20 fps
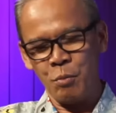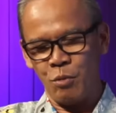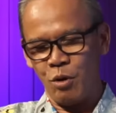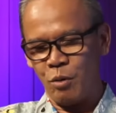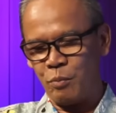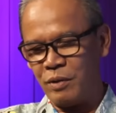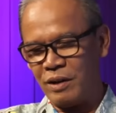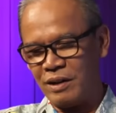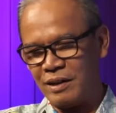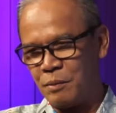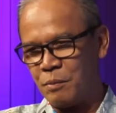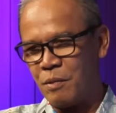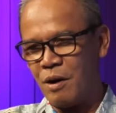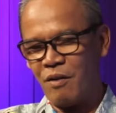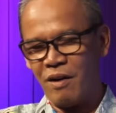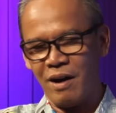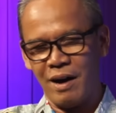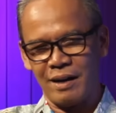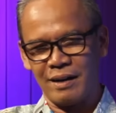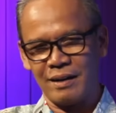mobil di
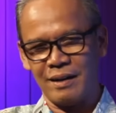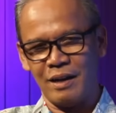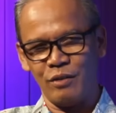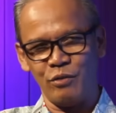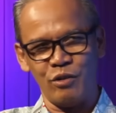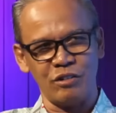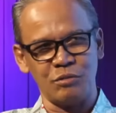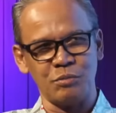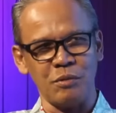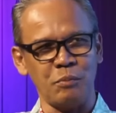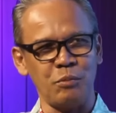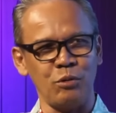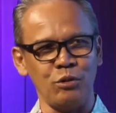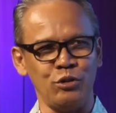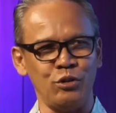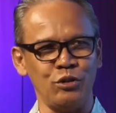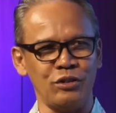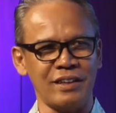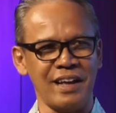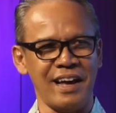bawah harga
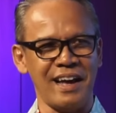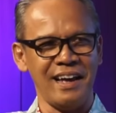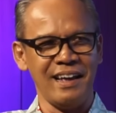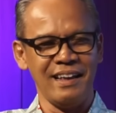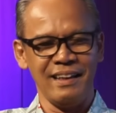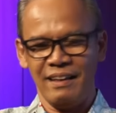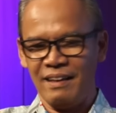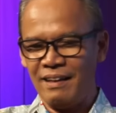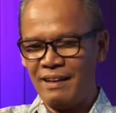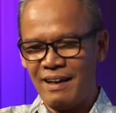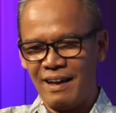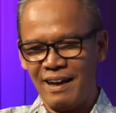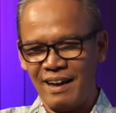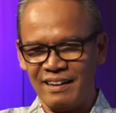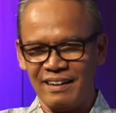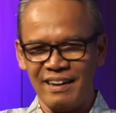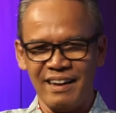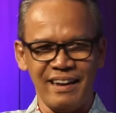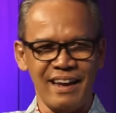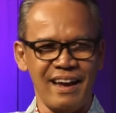250 juta,
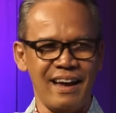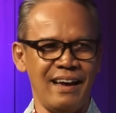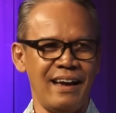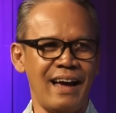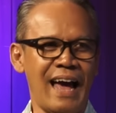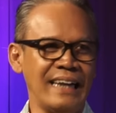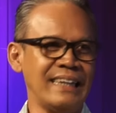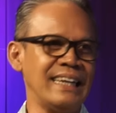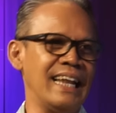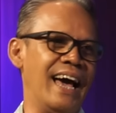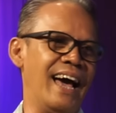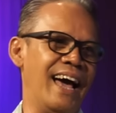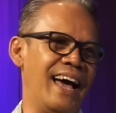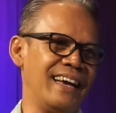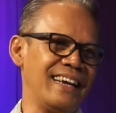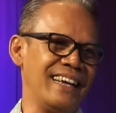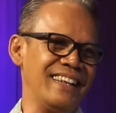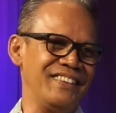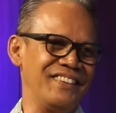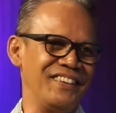anda ya Anda
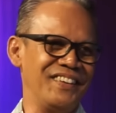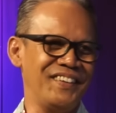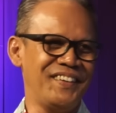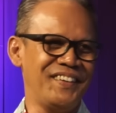gitu loh.